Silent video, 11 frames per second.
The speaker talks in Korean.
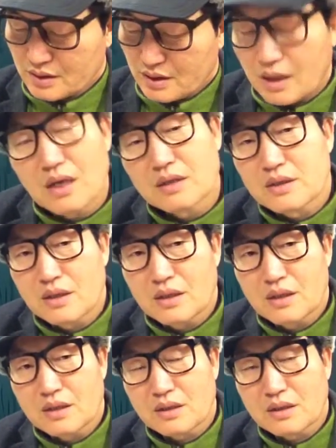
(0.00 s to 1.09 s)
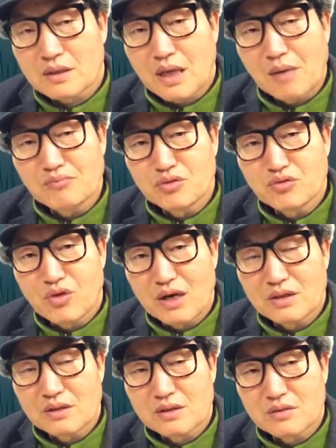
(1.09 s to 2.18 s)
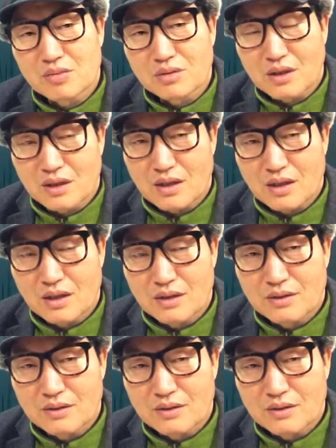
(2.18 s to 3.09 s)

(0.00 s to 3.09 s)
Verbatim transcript: 아, 제가 캠프 파이어를 보다가,